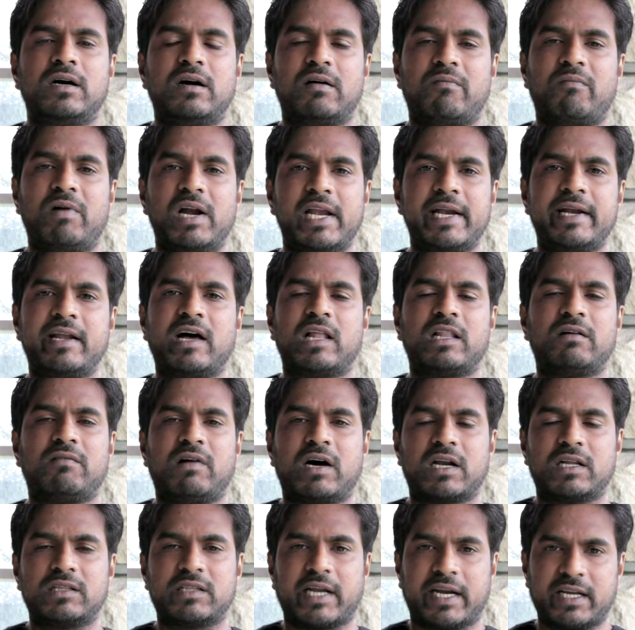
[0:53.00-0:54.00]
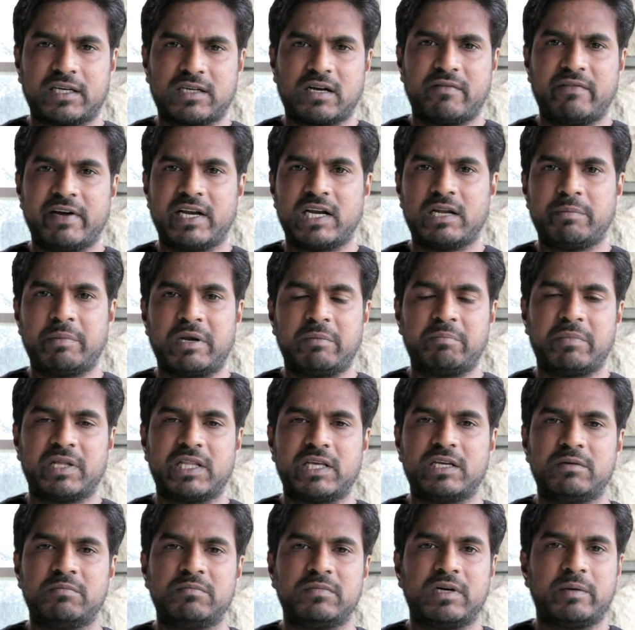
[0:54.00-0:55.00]
வெளியிடாதவாறு தடுக்க வேண்டும்
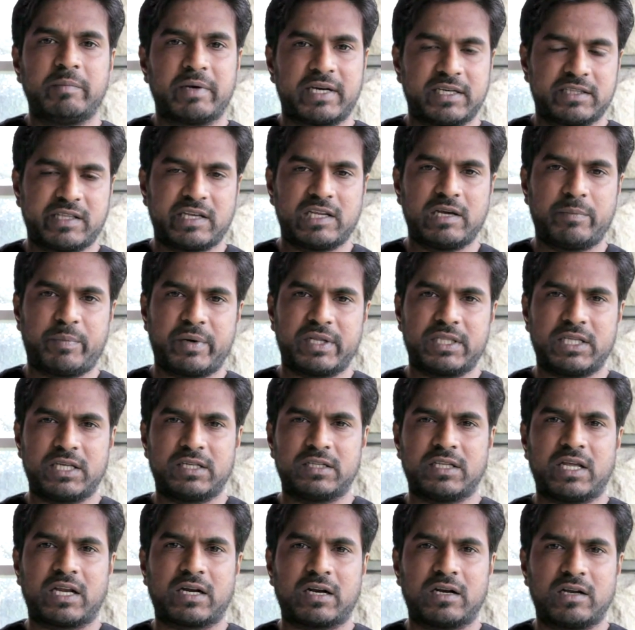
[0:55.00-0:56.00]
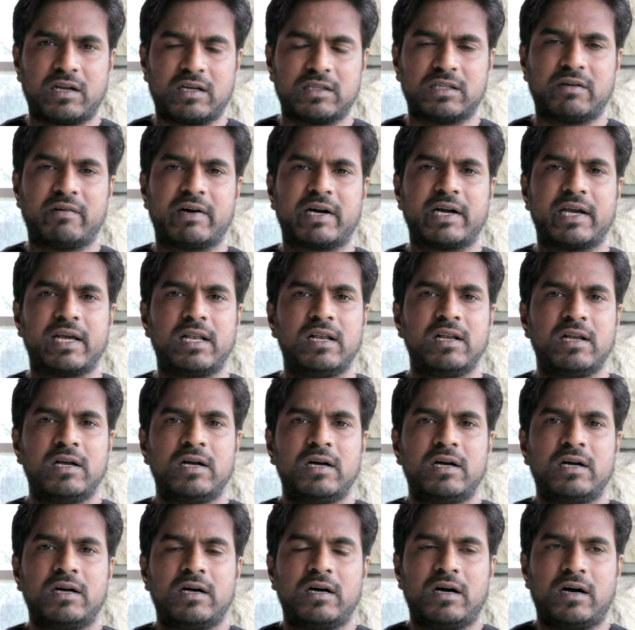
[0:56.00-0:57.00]
என்பதையும் நமக்கு தெரியப்படுத்தியிருந்தார்கள் அந்த வகையில்
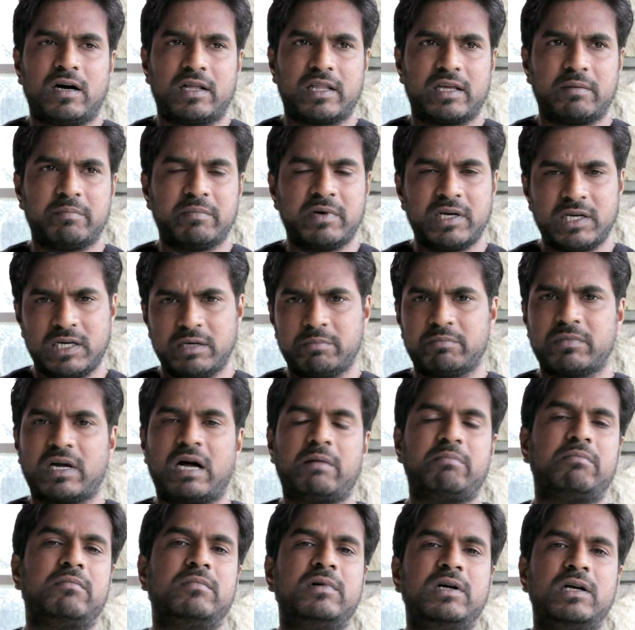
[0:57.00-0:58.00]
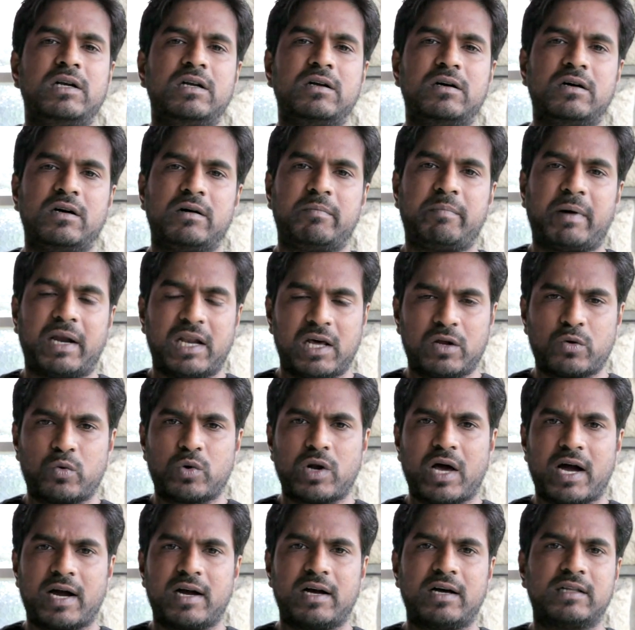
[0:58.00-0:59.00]
அதை மீண்டும் நாம் பலர்
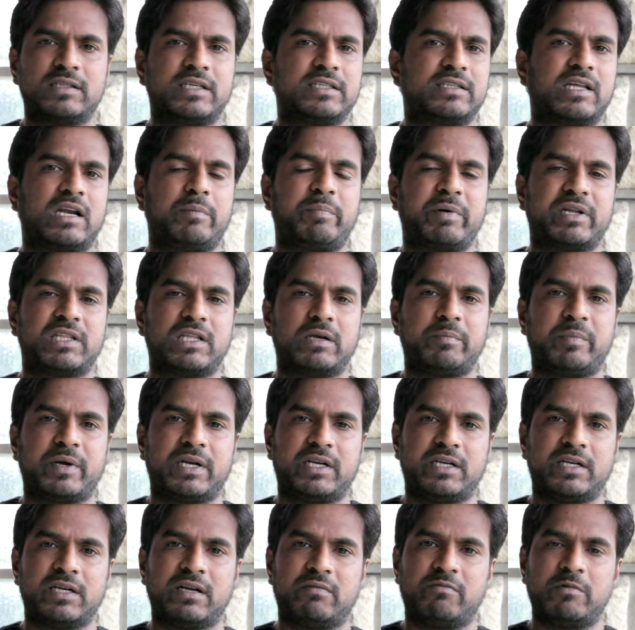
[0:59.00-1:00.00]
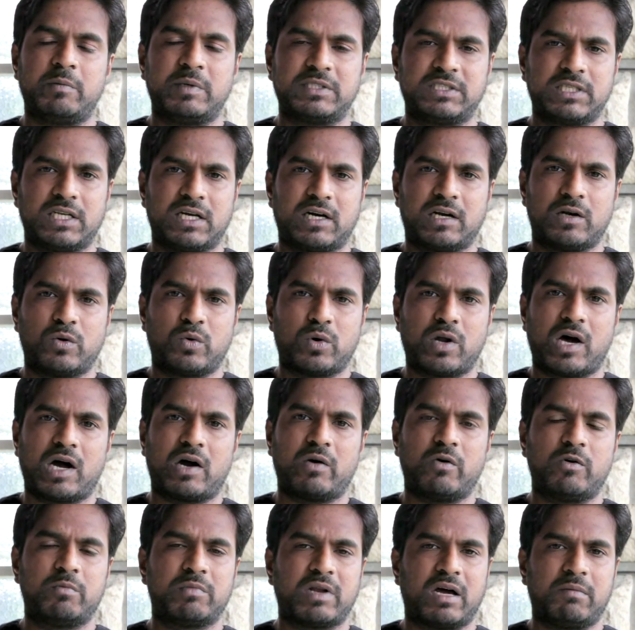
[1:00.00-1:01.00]
ஊடாக அந்த திரைப்படத்தை பற்றின விமர்சனங்கள்
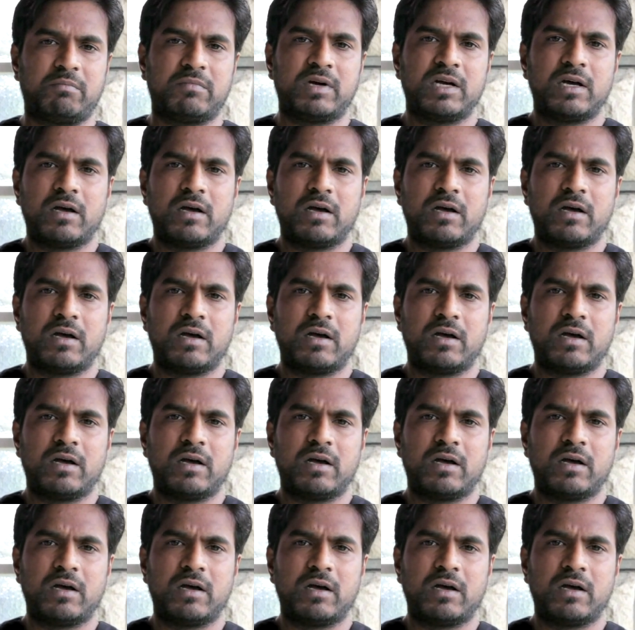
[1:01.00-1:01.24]
ஊடாகவும் நாம்